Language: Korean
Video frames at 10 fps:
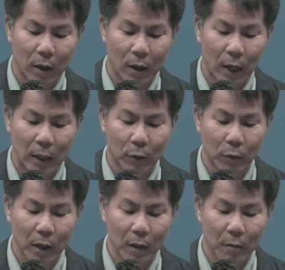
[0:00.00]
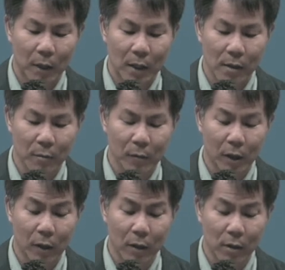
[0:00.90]
알되 말씀과
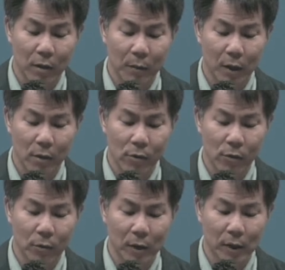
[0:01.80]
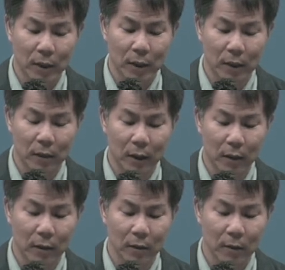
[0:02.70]
가르침에 수고하는
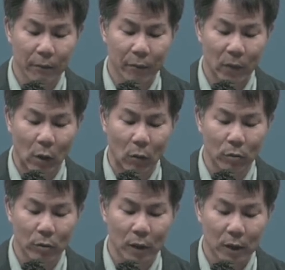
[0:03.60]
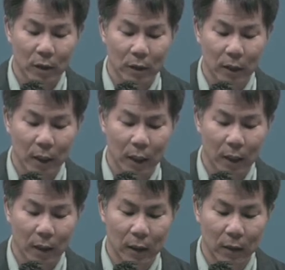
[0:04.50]
이들에게는 더욱
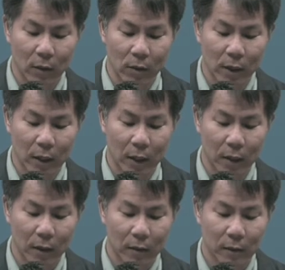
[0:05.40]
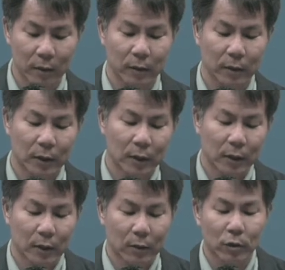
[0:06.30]
그리할 것이라.
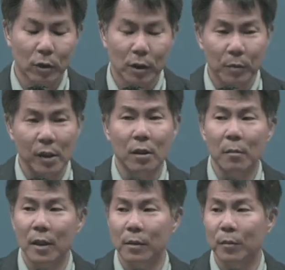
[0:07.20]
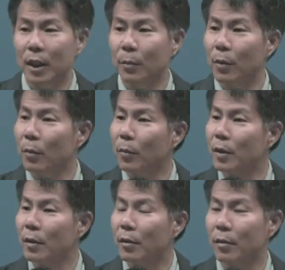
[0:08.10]
우선 17절 말씀을
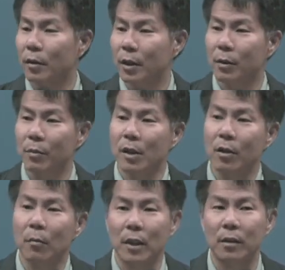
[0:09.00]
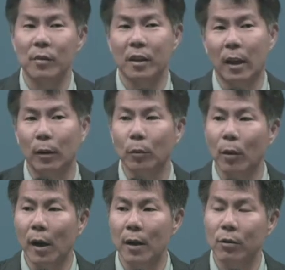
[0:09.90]
살펴보면요. 27절 말씀은
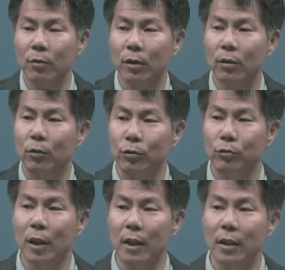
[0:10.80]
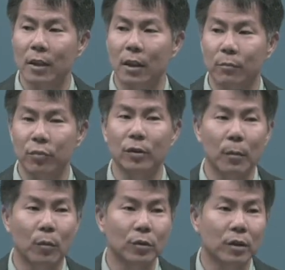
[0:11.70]
장로가 가지고 있던 두 가지 직분의
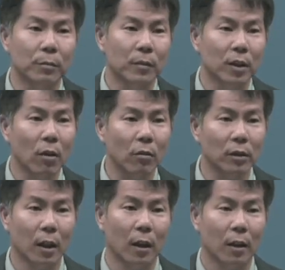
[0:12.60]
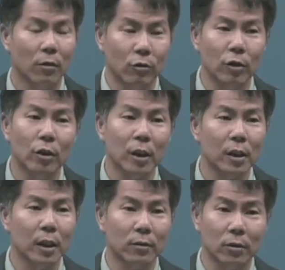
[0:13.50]
모습, 형태, 유형에
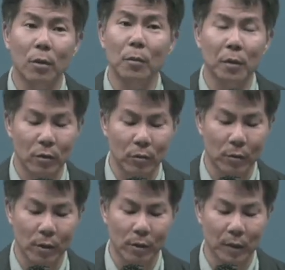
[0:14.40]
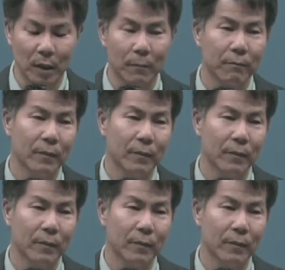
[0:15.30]
대해서 설명해 주고 있습니다.